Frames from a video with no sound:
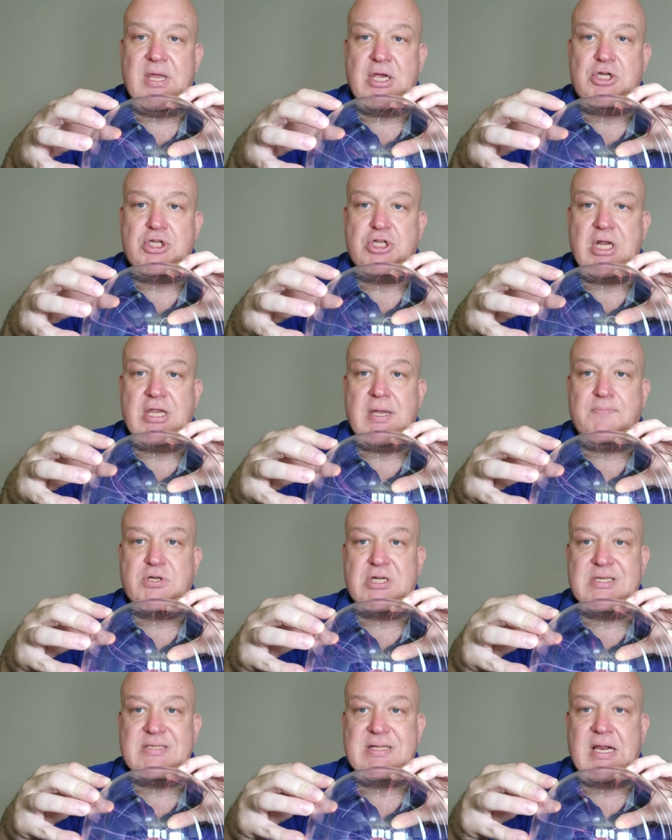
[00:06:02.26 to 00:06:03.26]
jeszcze nie
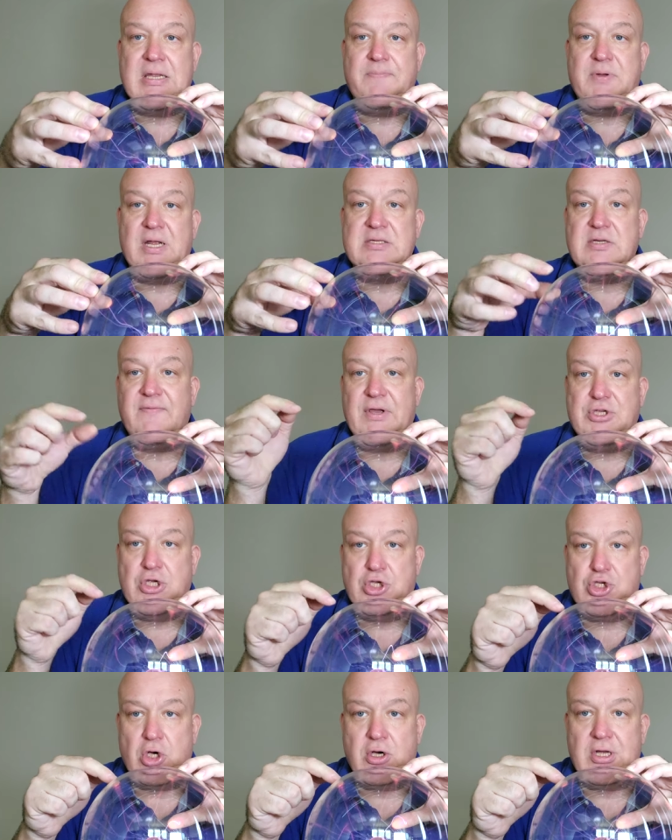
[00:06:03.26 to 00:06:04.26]
przestali pracować
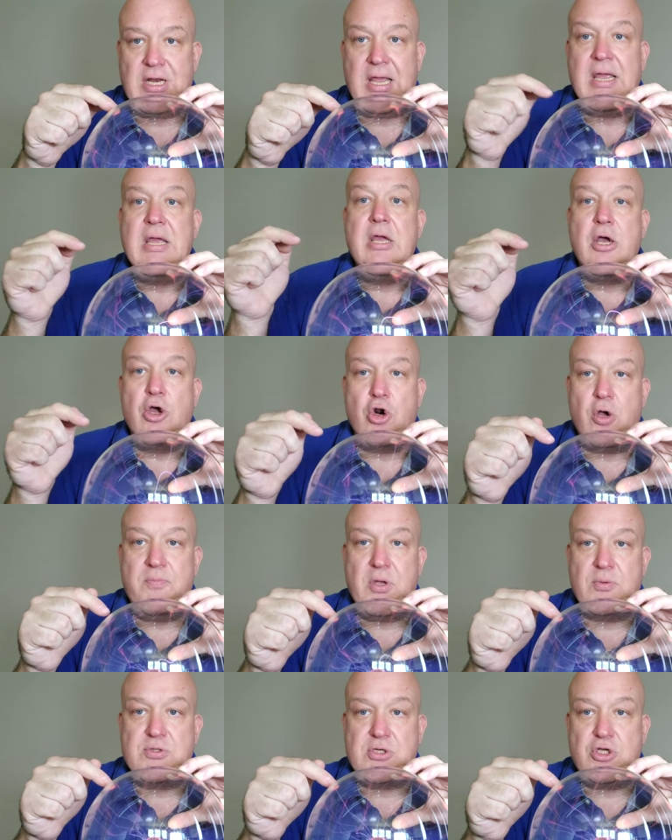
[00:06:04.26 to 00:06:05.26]
i ciągle
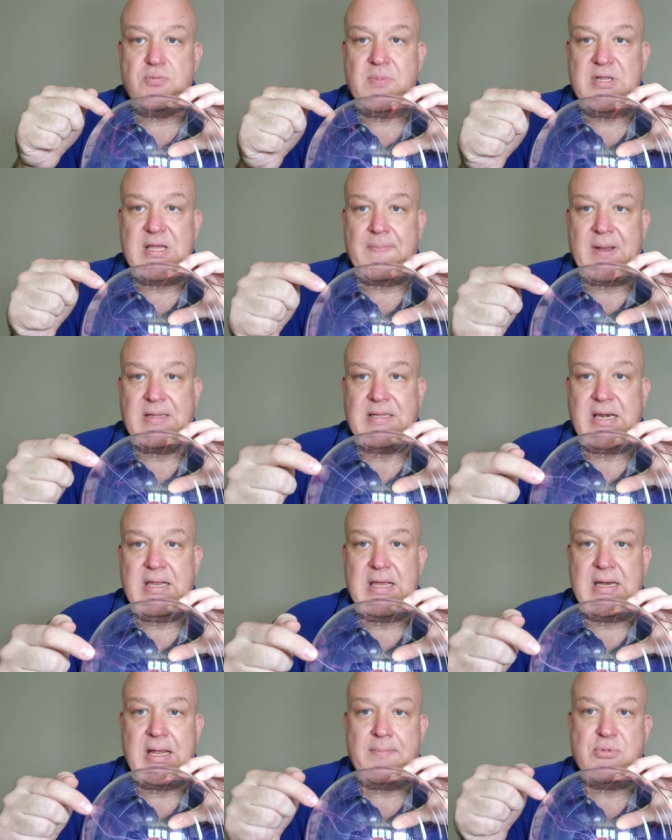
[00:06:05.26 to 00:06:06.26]
robią coś, by te
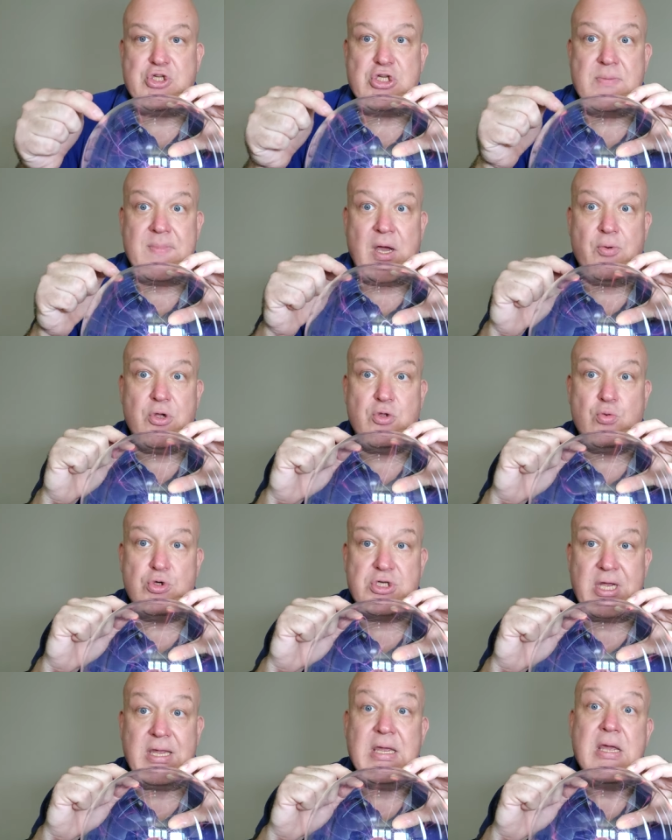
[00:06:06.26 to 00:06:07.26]
baterie nam trzymały
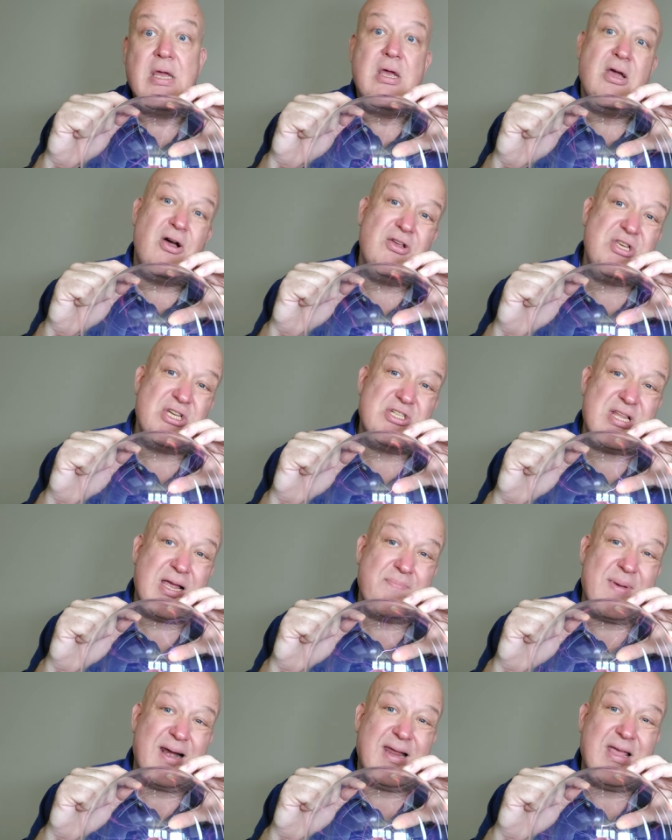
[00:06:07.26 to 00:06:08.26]
dłużej. Chociaż
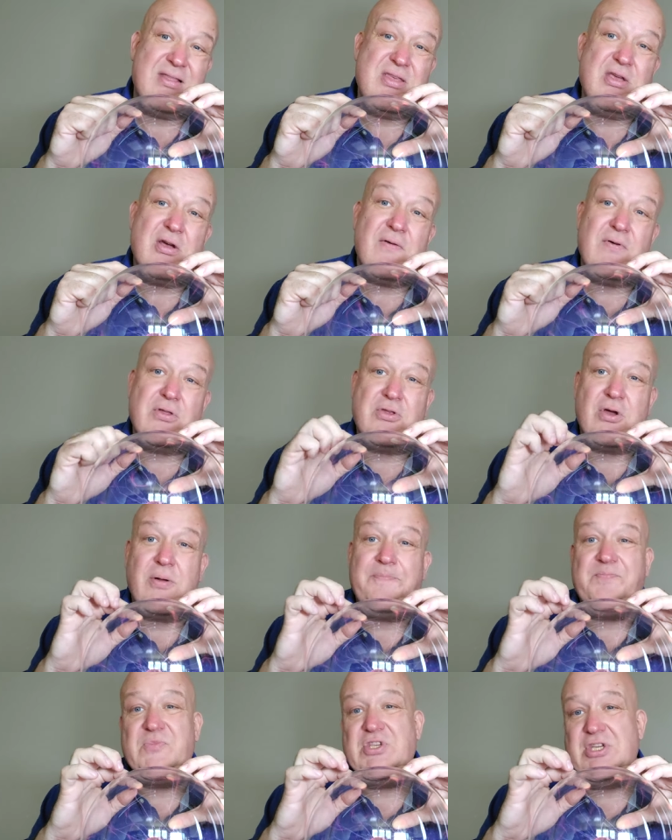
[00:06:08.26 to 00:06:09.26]
tak marketingowo
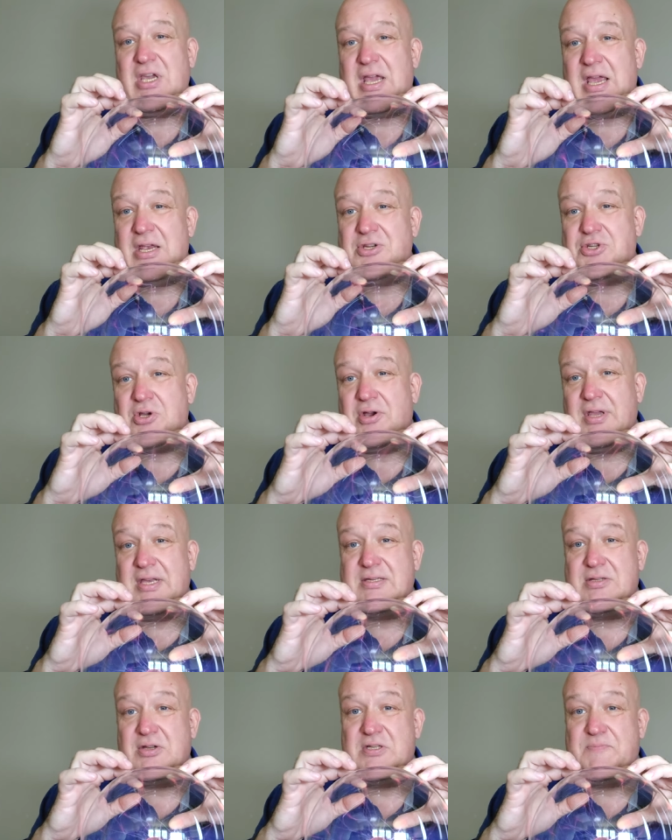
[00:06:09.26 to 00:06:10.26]
to ciężko
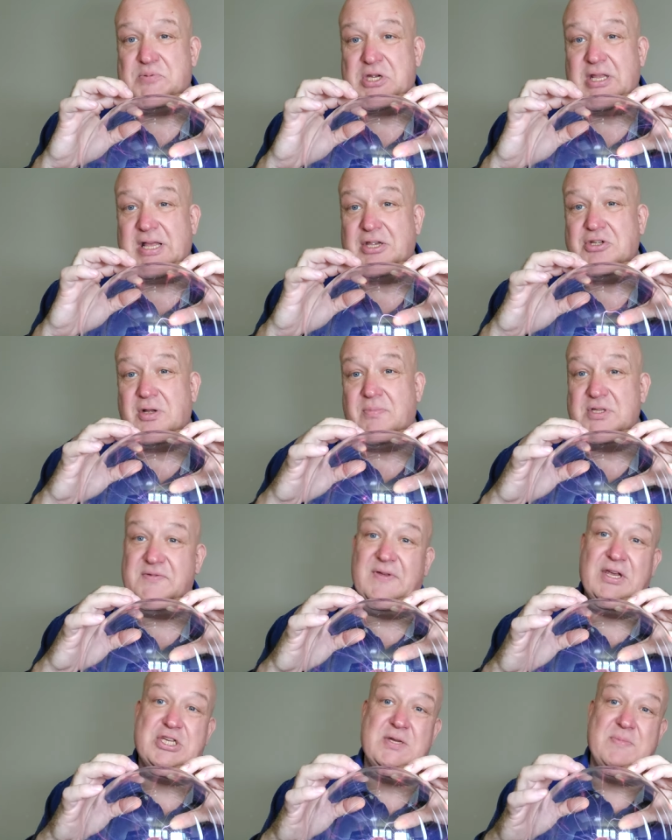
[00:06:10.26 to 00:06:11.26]
jest to sprzedać, no bo
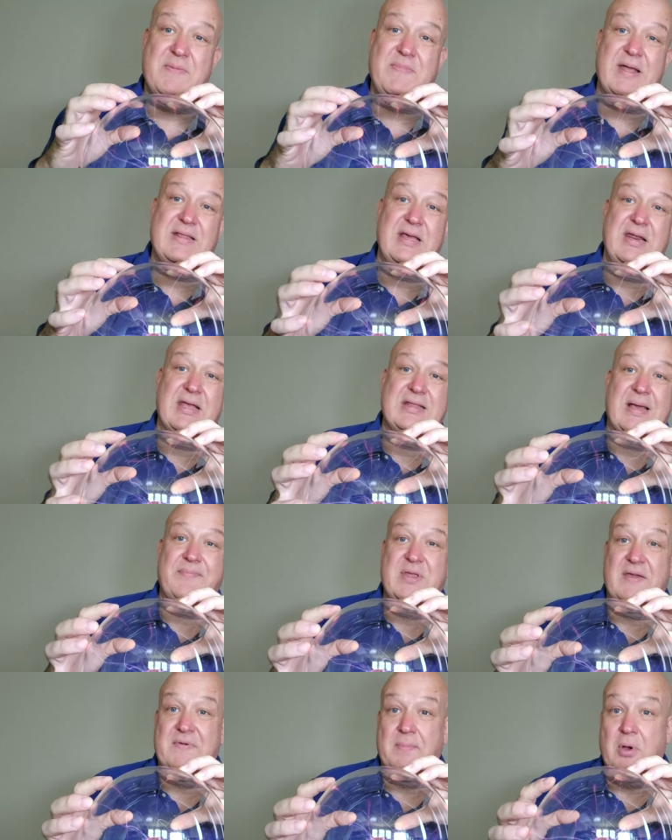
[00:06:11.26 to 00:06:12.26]
zwiększymy baterię
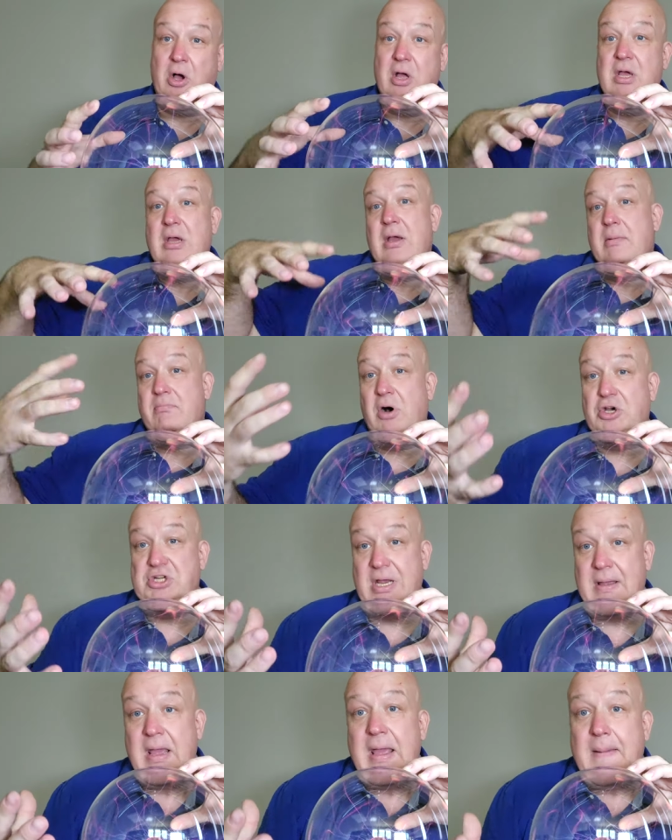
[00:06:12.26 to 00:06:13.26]
tam, nie wiem, o
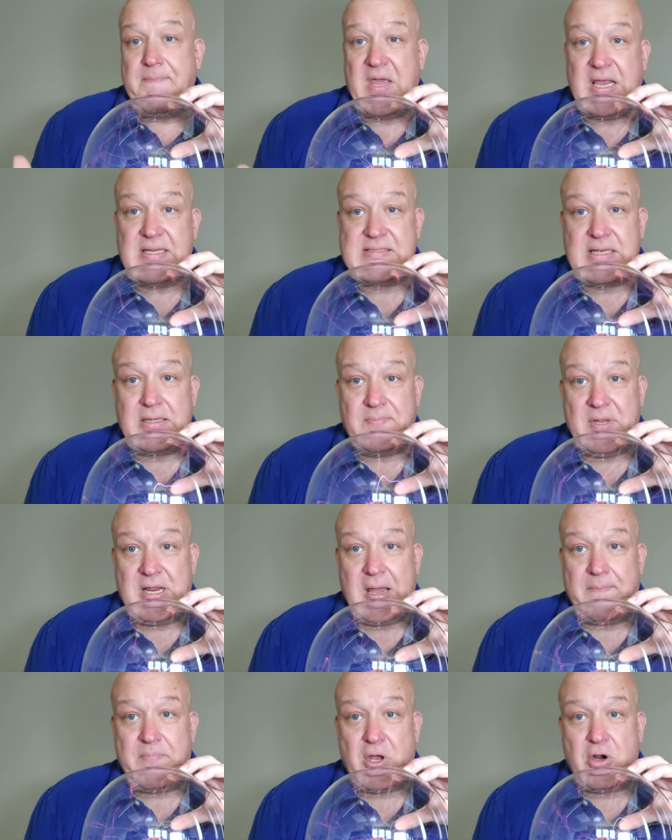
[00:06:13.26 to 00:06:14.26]
może 500
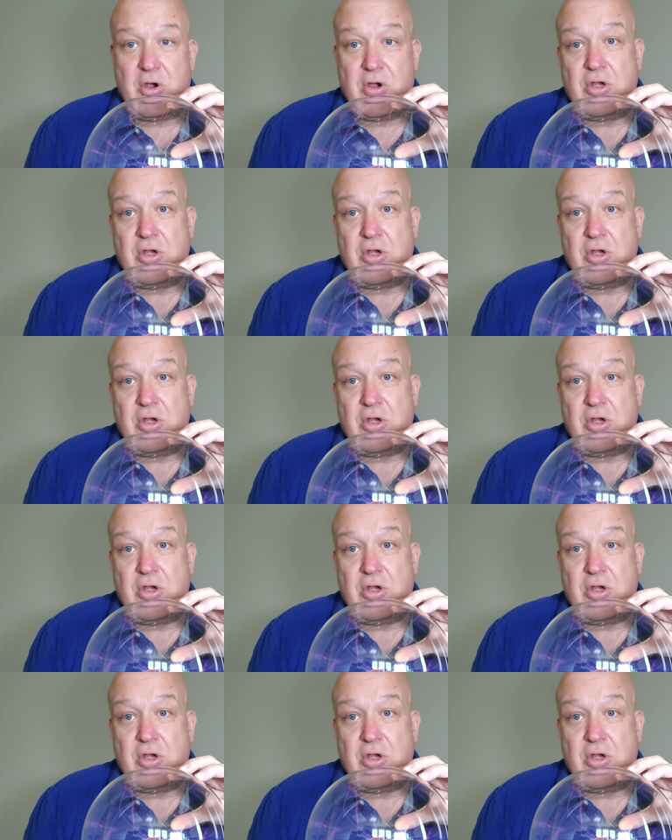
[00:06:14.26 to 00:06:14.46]
mAh,